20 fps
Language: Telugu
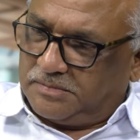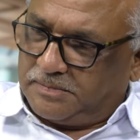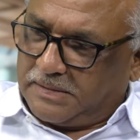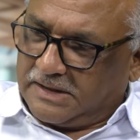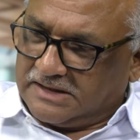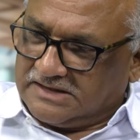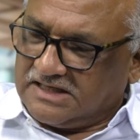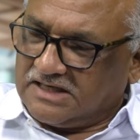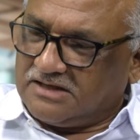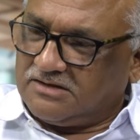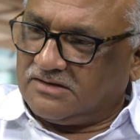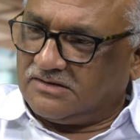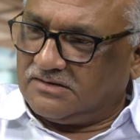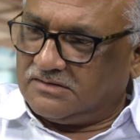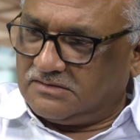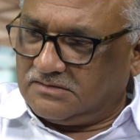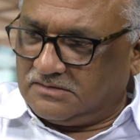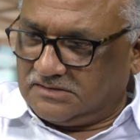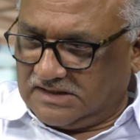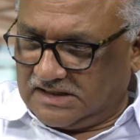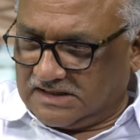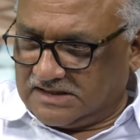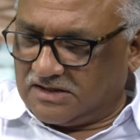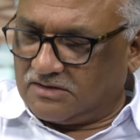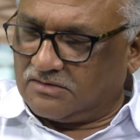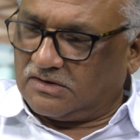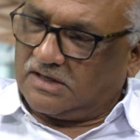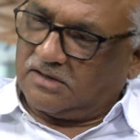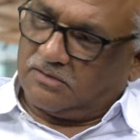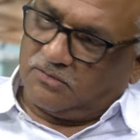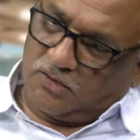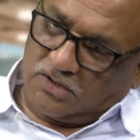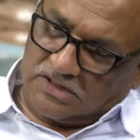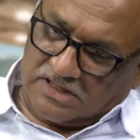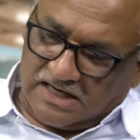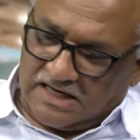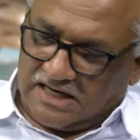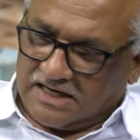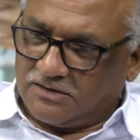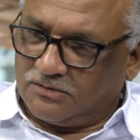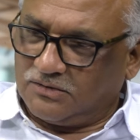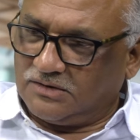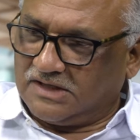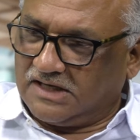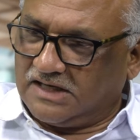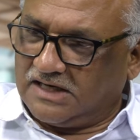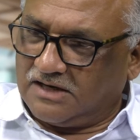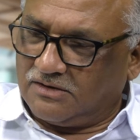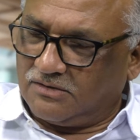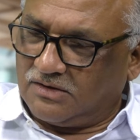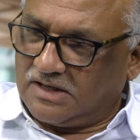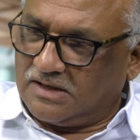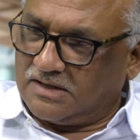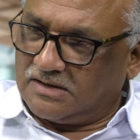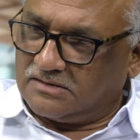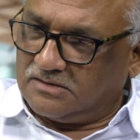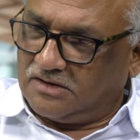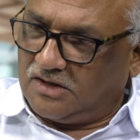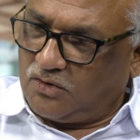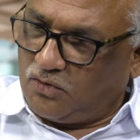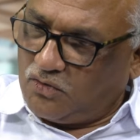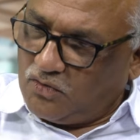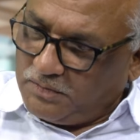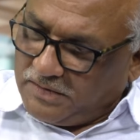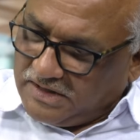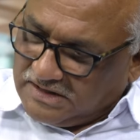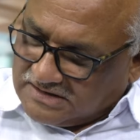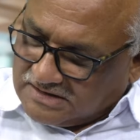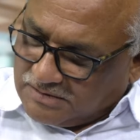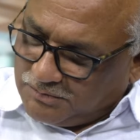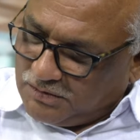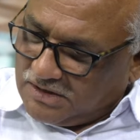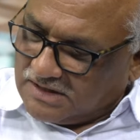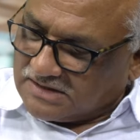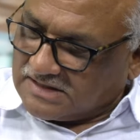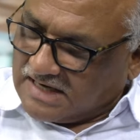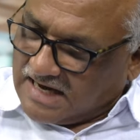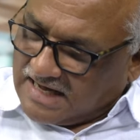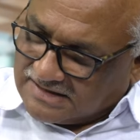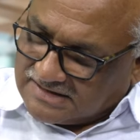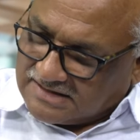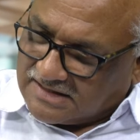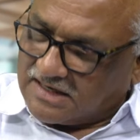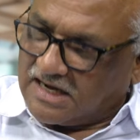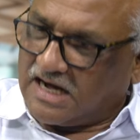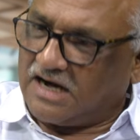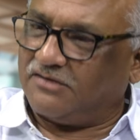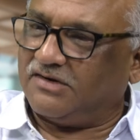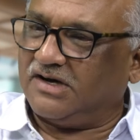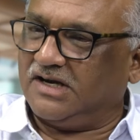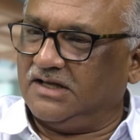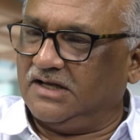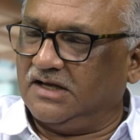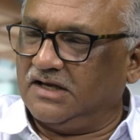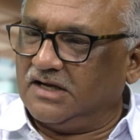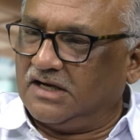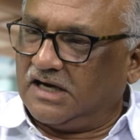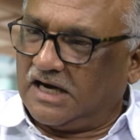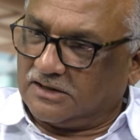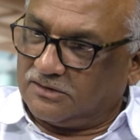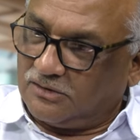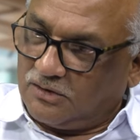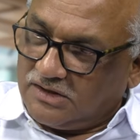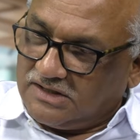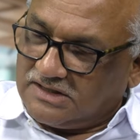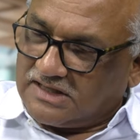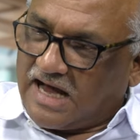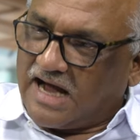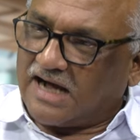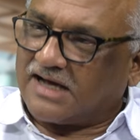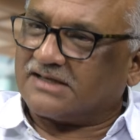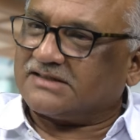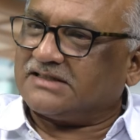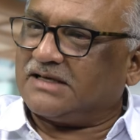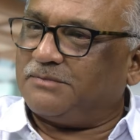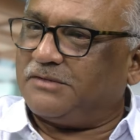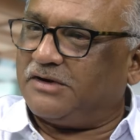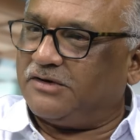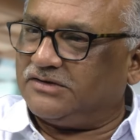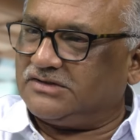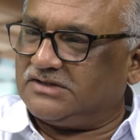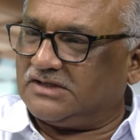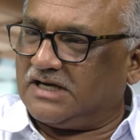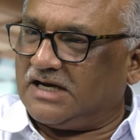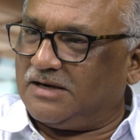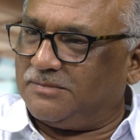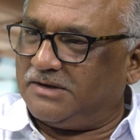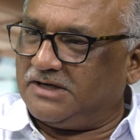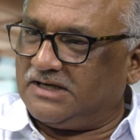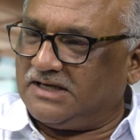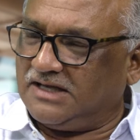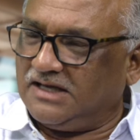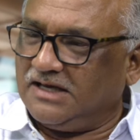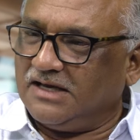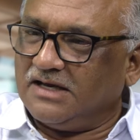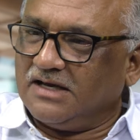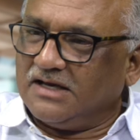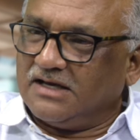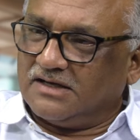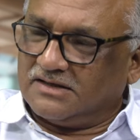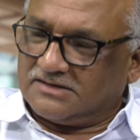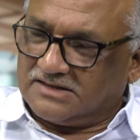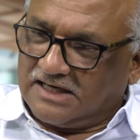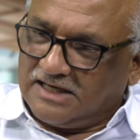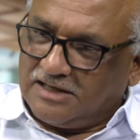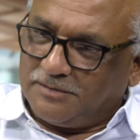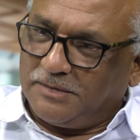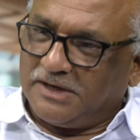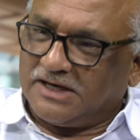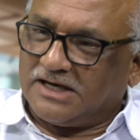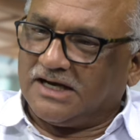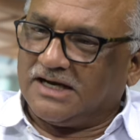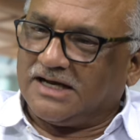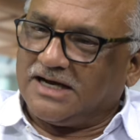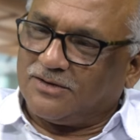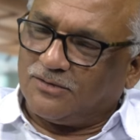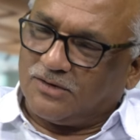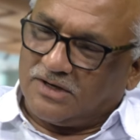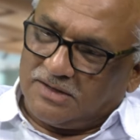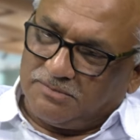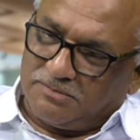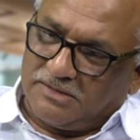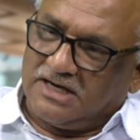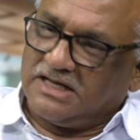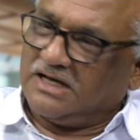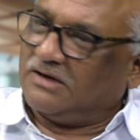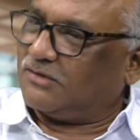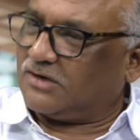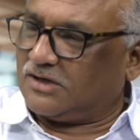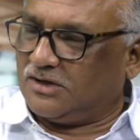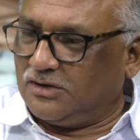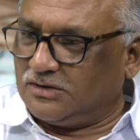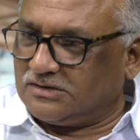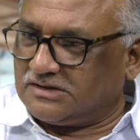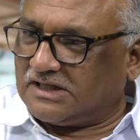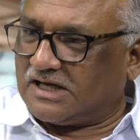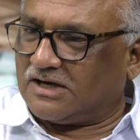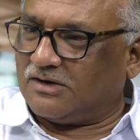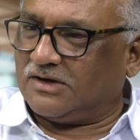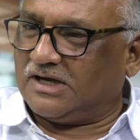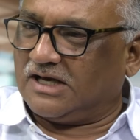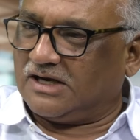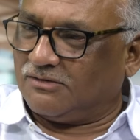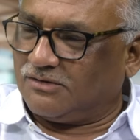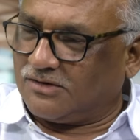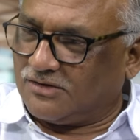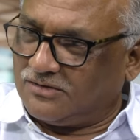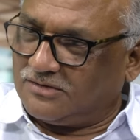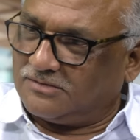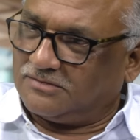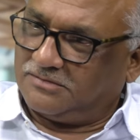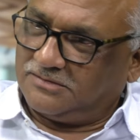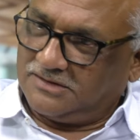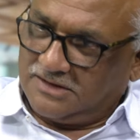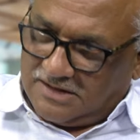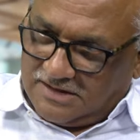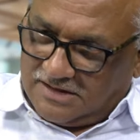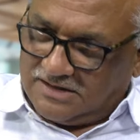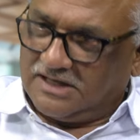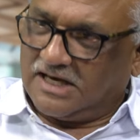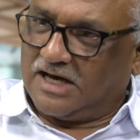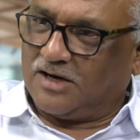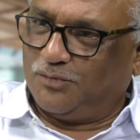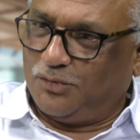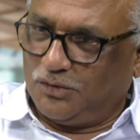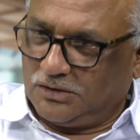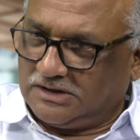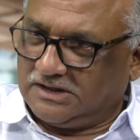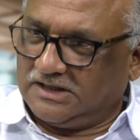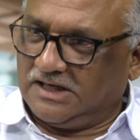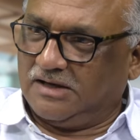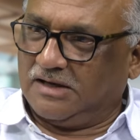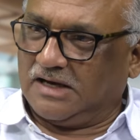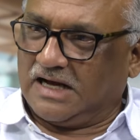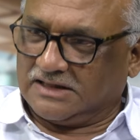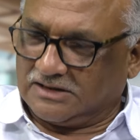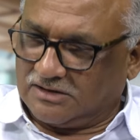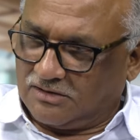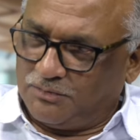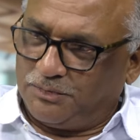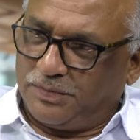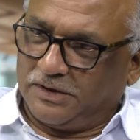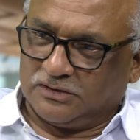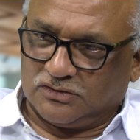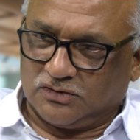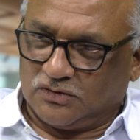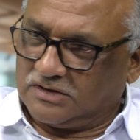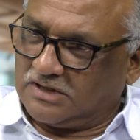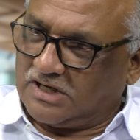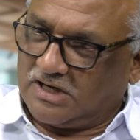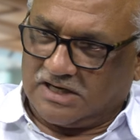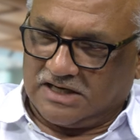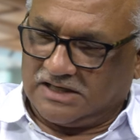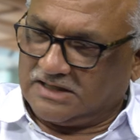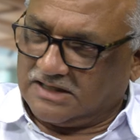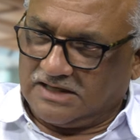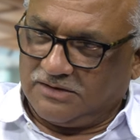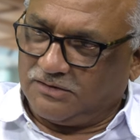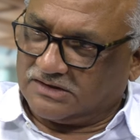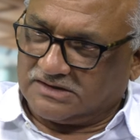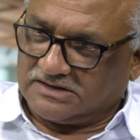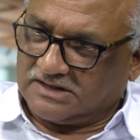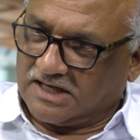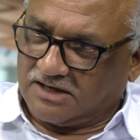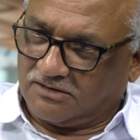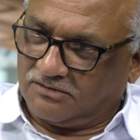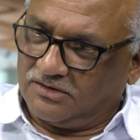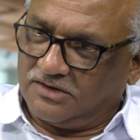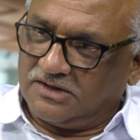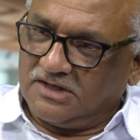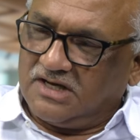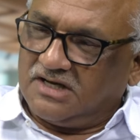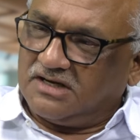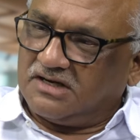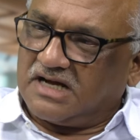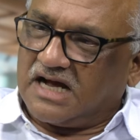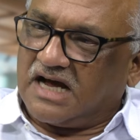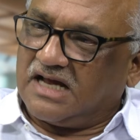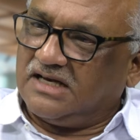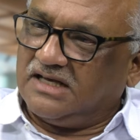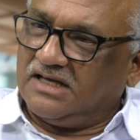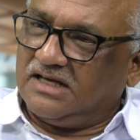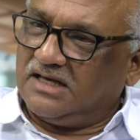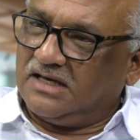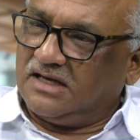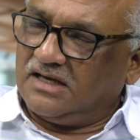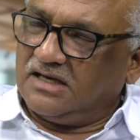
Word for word: బడ్జెట్ సెషన్ ఓటాన్ అకౌంట్ అయినా కూడా ఎక్కువ మంది సభ్యులు అసలు హాజరు కావాలి అందులో ఇది ఆఖరి సమావేశం కాబట్టి సెంటిమెంటల్గా కూడా మళ్ళీ ఎవరు గెలుస్తారో గెలవరో ఈ అనుభూతి అందరం పంచుకుందాం అన్నట్టుగా వస్తారు కానీ